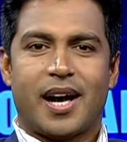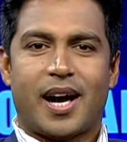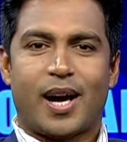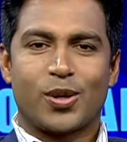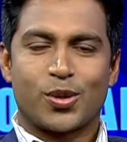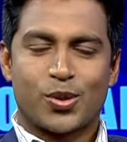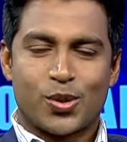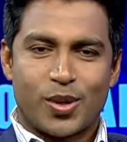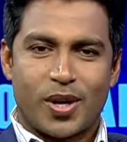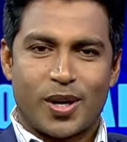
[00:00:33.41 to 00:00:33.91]

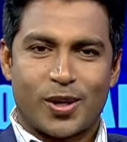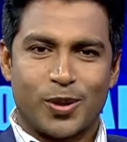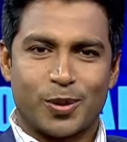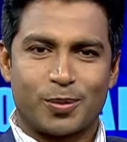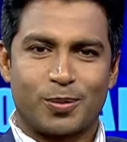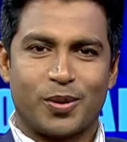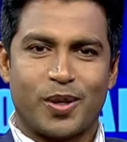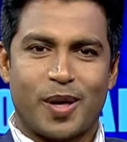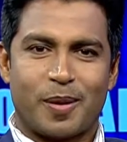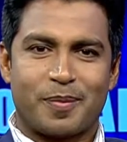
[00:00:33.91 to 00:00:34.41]
আলোচনা
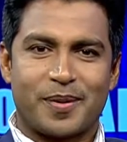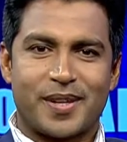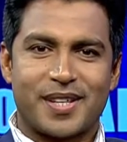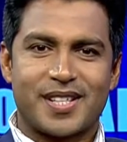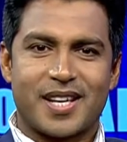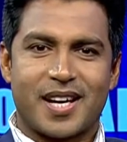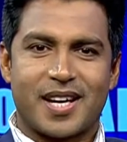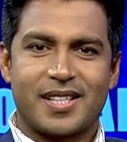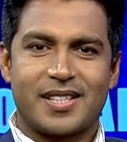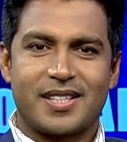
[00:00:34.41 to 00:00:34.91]
করব আপনারা
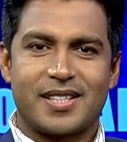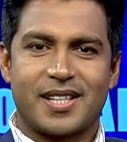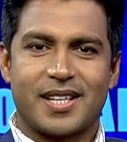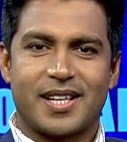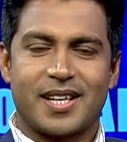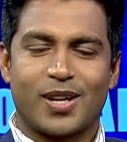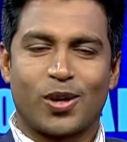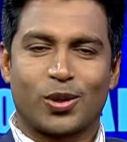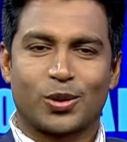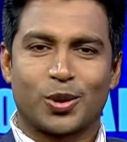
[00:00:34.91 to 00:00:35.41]
জানেন যে
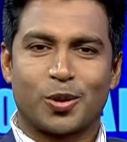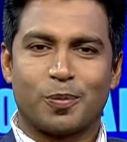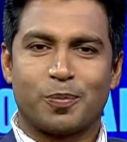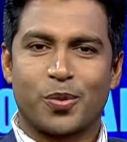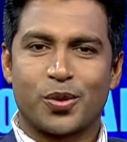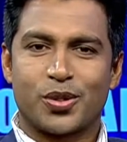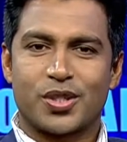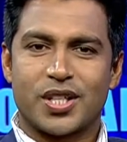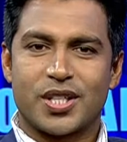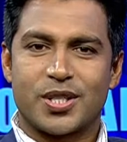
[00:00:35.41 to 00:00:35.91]
গত
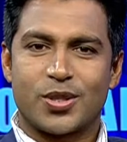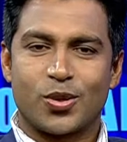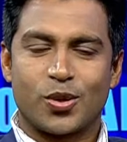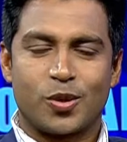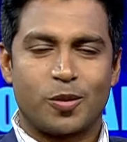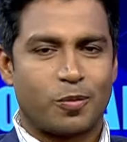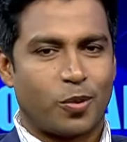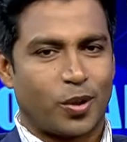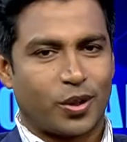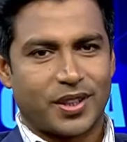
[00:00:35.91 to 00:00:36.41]
পঁচিশ জুন
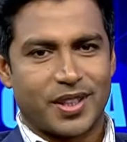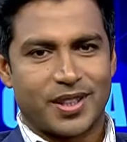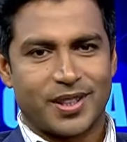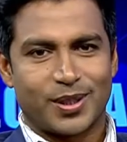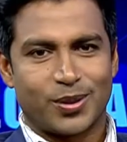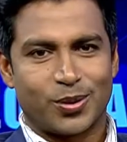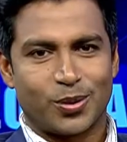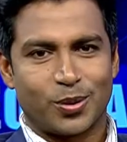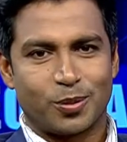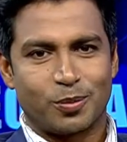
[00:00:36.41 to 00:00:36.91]
পদ্মা
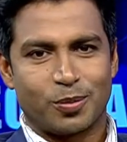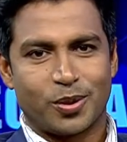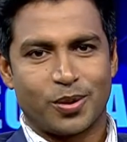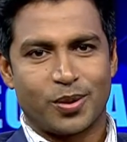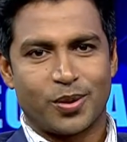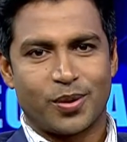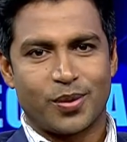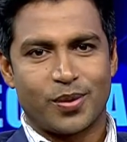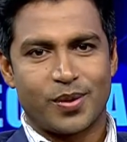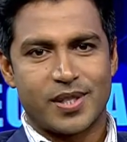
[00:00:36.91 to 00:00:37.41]
সেতুর
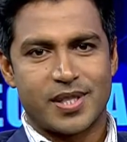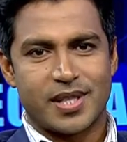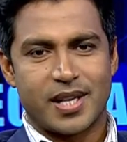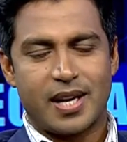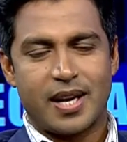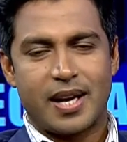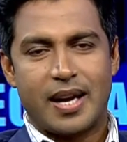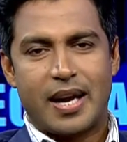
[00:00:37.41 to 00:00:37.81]
উদ্বোধন হয়েছে